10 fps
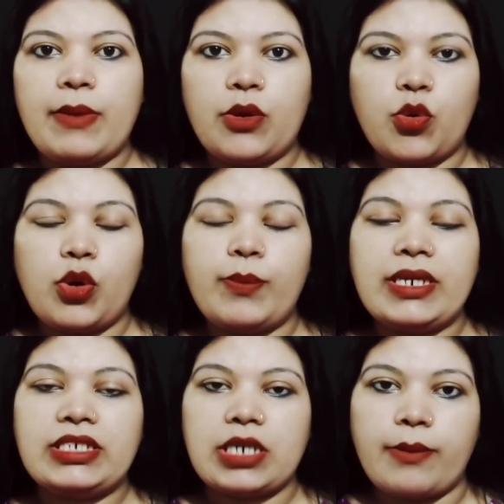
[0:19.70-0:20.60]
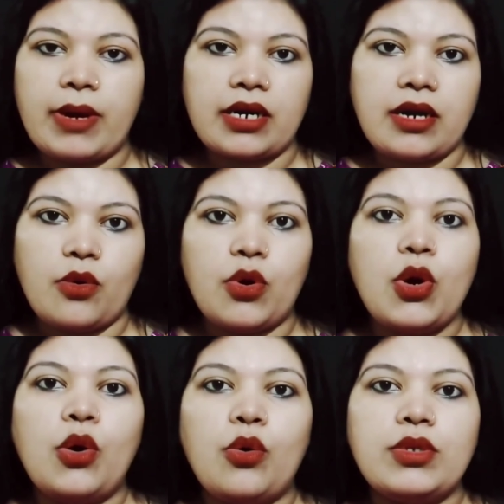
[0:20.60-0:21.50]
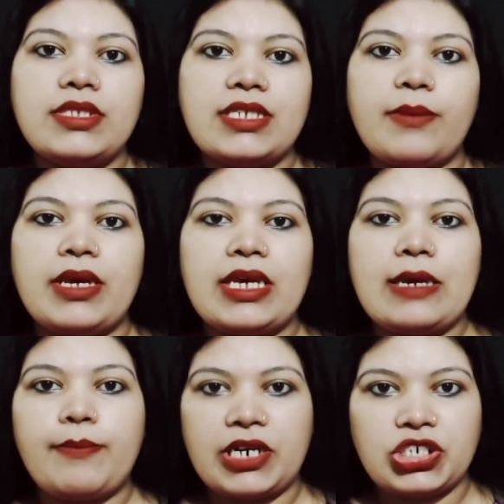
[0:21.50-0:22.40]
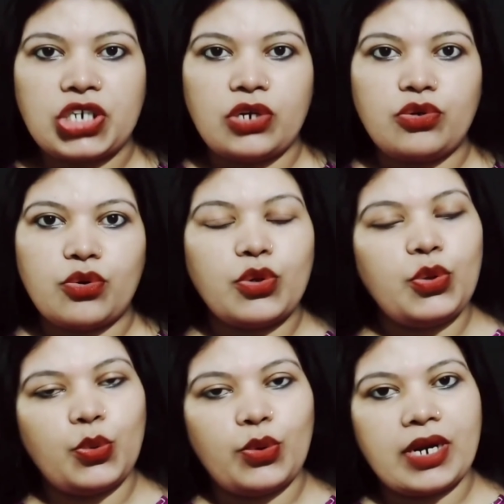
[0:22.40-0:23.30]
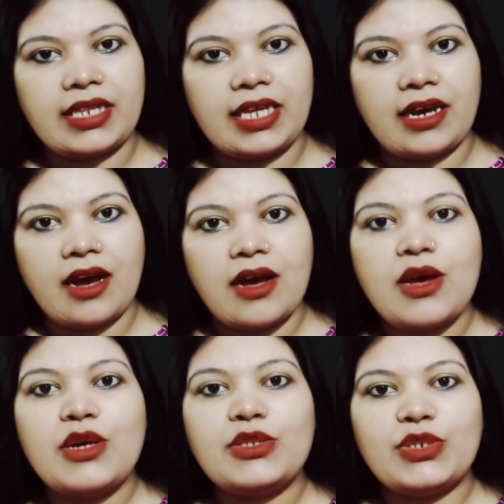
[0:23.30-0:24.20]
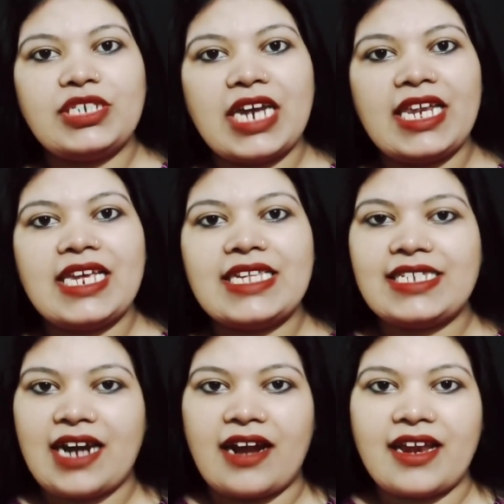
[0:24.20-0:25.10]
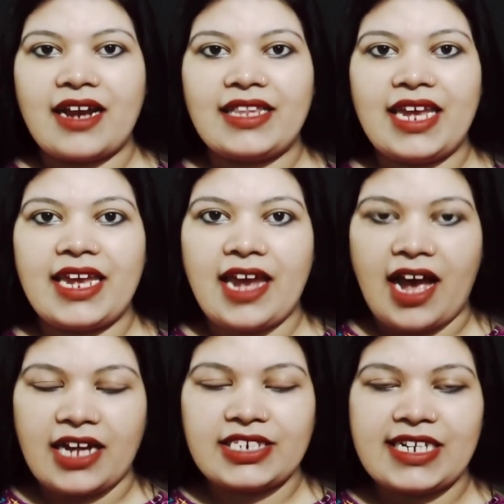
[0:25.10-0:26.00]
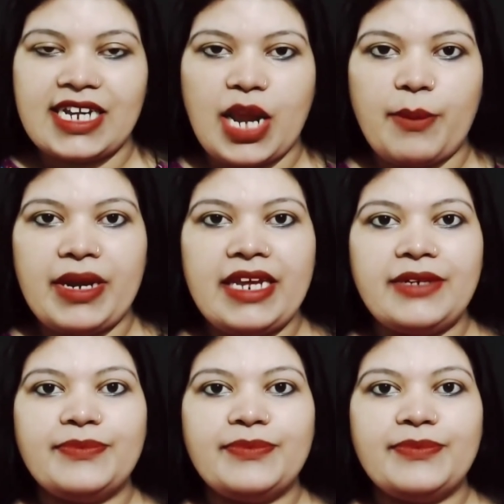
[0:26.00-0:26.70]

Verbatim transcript: बिल्कुल भी चमक ना हो उन सभी की परेशानियों को दूर कर देगा सो so, चलिए स्टार्ट करते हैं आज की रेमेडी